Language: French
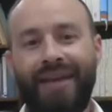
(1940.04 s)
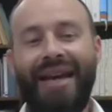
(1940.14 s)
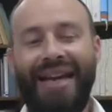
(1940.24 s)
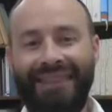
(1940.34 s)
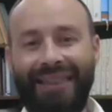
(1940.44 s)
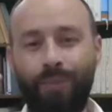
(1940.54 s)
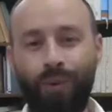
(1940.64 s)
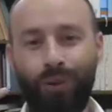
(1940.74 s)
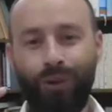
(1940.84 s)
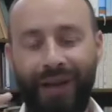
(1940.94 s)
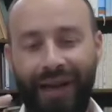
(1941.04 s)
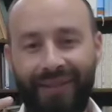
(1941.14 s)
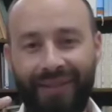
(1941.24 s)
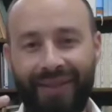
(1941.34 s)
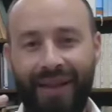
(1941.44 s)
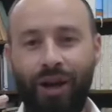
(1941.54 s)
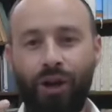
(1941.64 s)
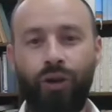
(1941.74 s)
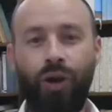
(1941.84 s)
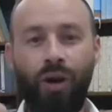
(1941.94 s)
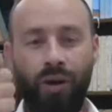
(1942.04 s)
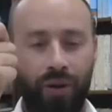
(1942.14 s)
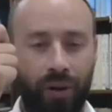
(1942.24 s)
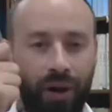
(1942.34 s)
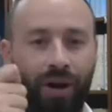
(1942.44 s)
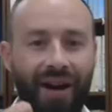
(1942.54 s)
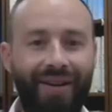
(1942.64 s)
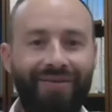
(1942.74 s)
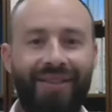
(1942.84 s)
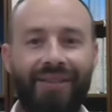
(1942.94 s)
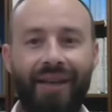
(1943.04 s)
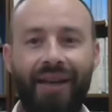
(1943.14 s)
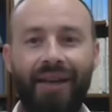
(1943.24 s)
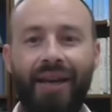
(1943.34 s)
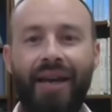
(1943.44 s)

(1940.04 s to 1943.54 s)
Et c'est pour cela qu'un grand rave disait